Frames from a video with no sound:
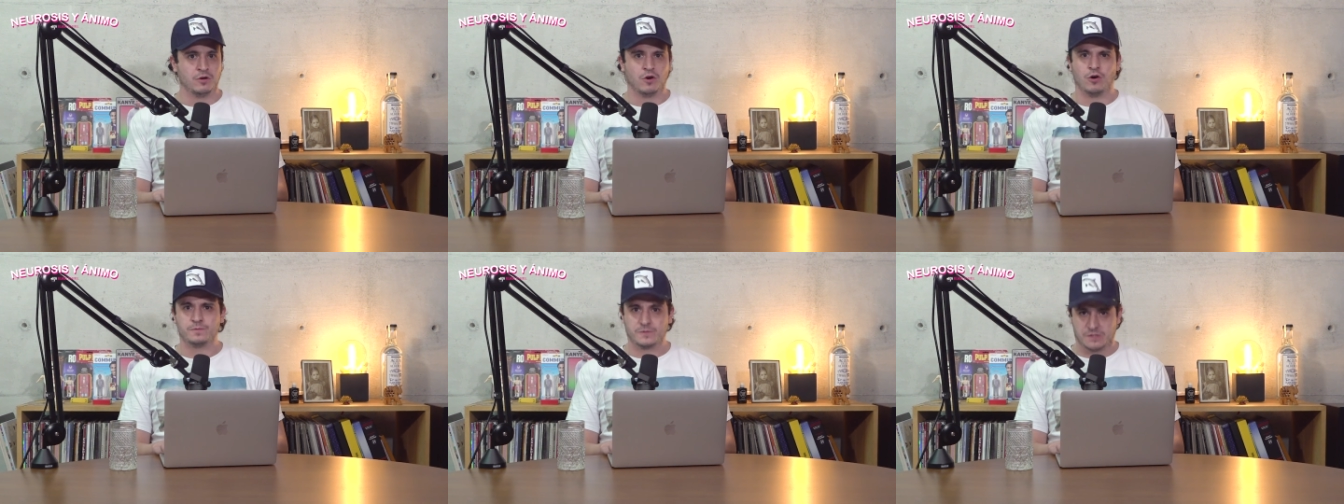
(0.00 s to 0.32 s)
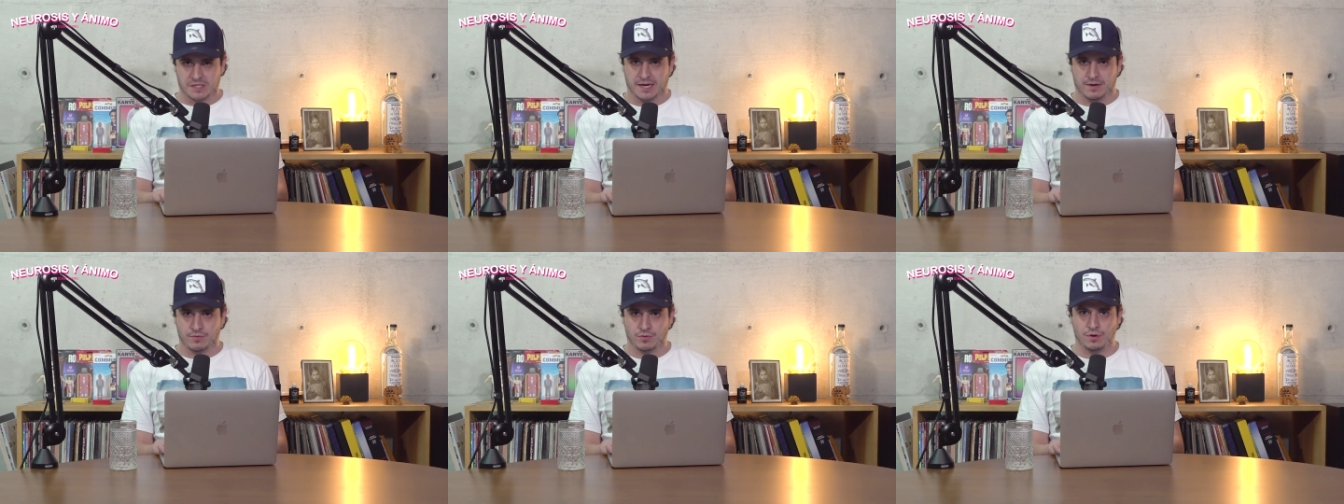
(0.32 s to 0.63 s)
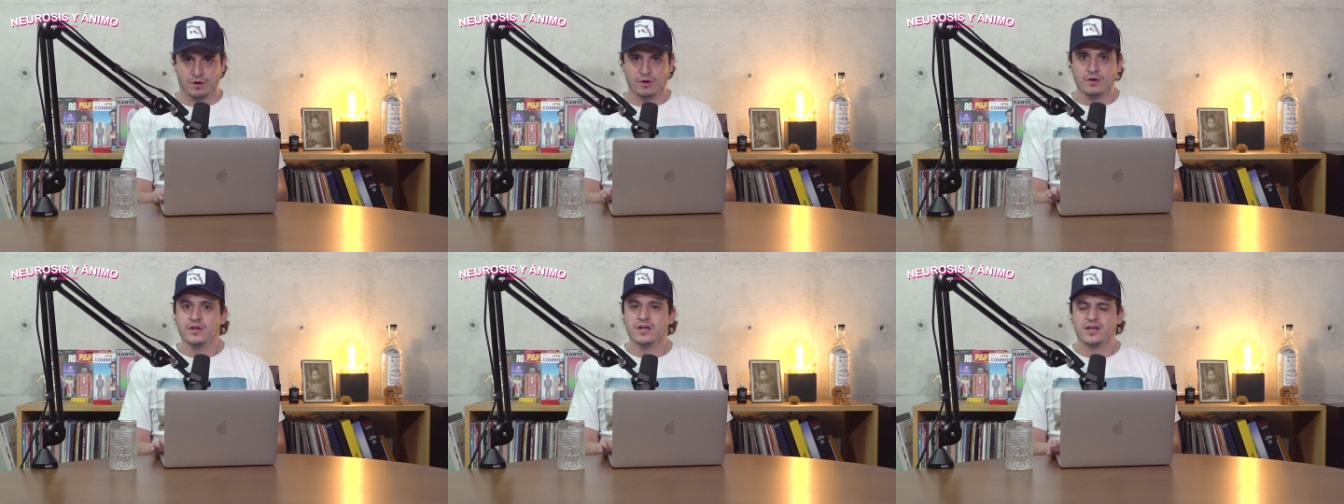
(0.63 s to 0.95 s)
Lo
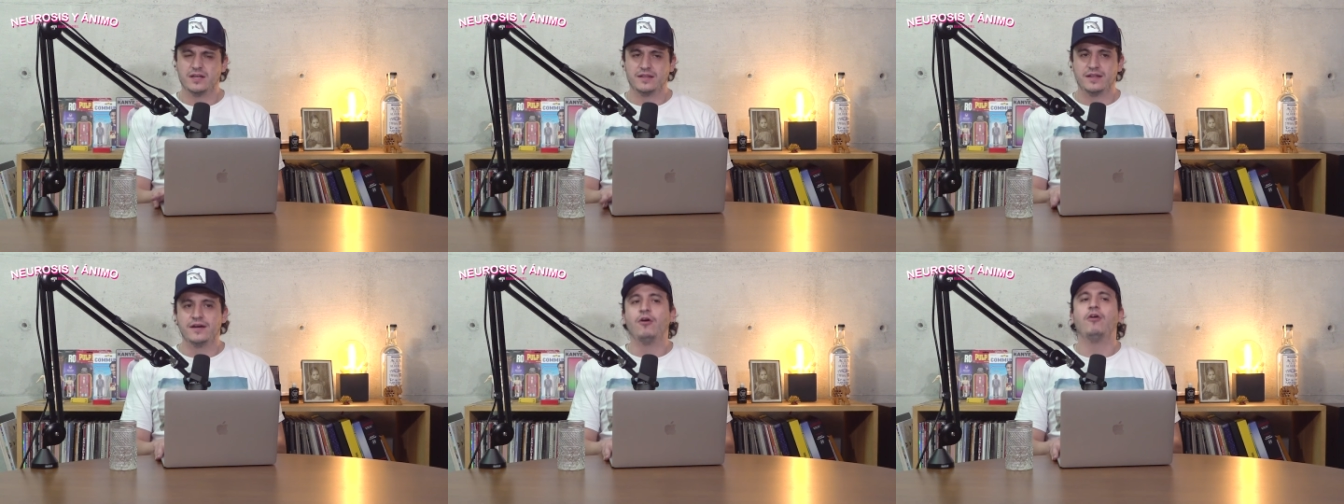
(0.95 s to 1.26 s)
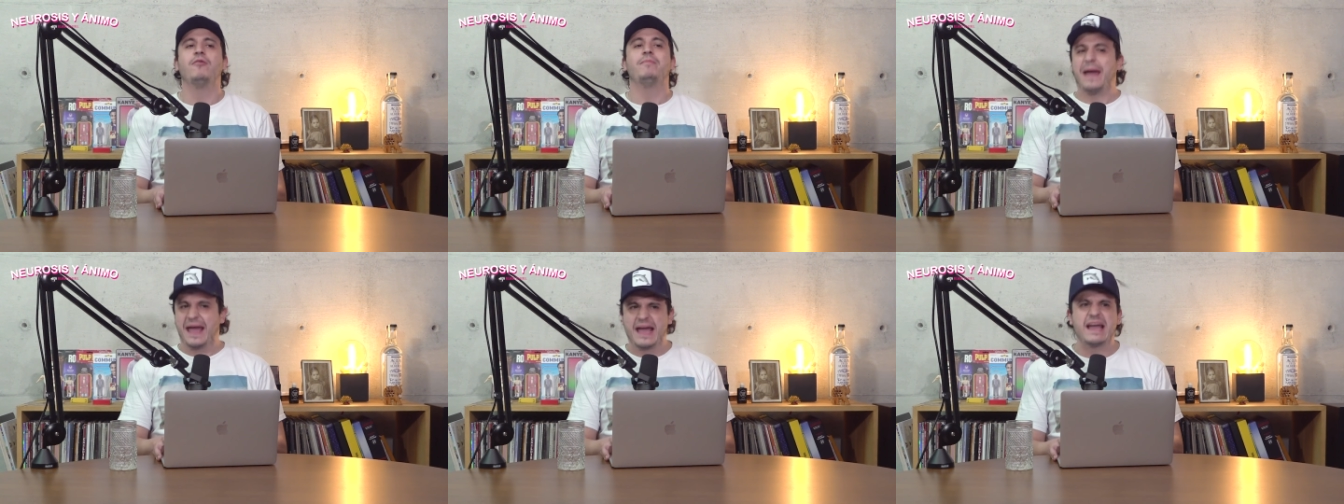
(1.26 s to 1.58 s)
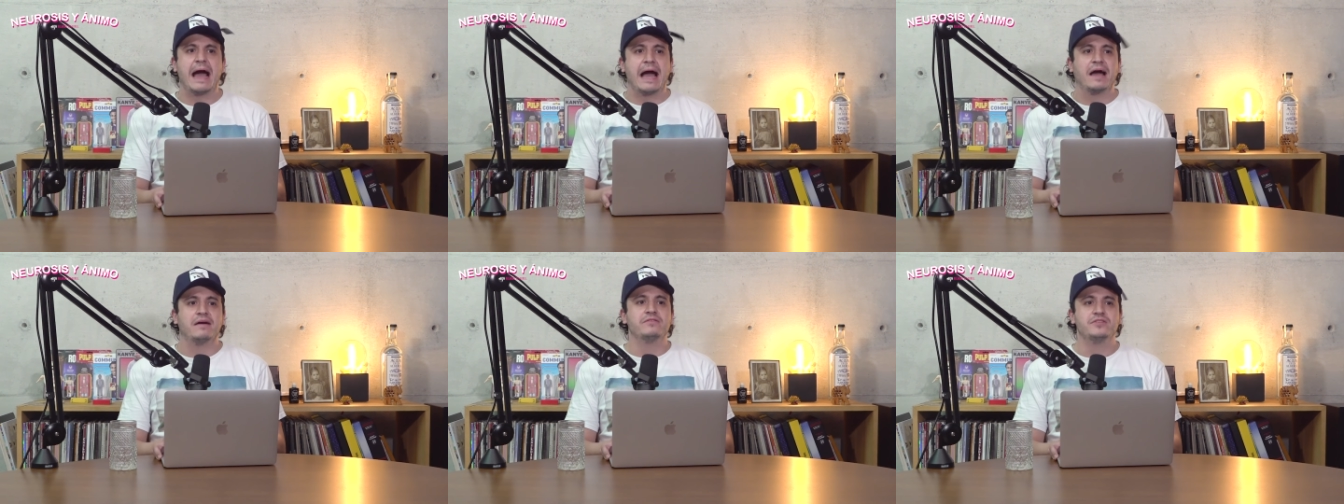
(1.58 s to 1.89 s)
observo y digo,
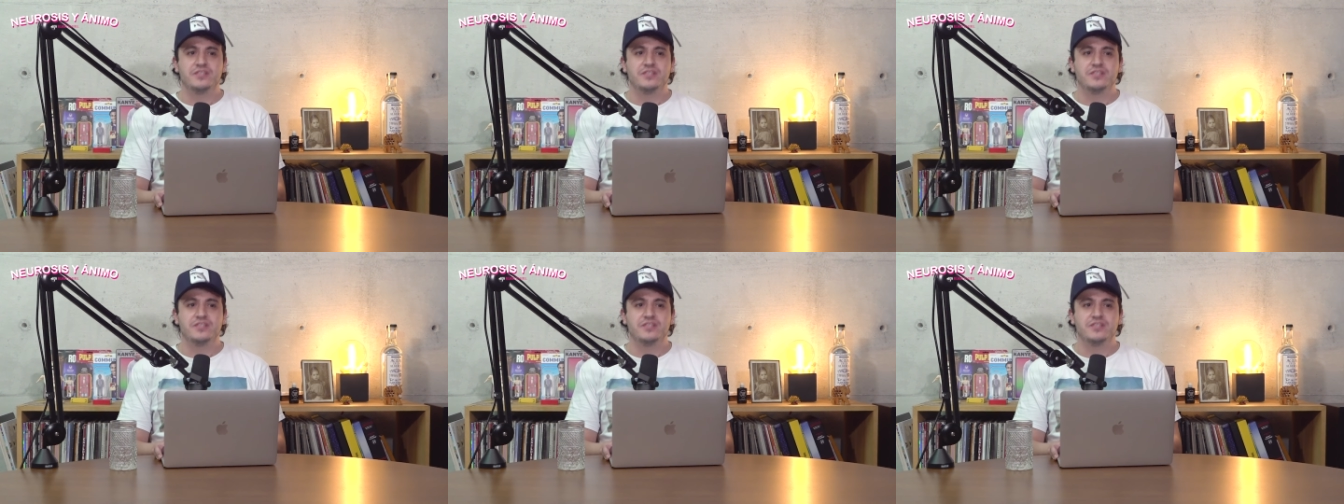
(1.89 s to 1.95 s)
venga,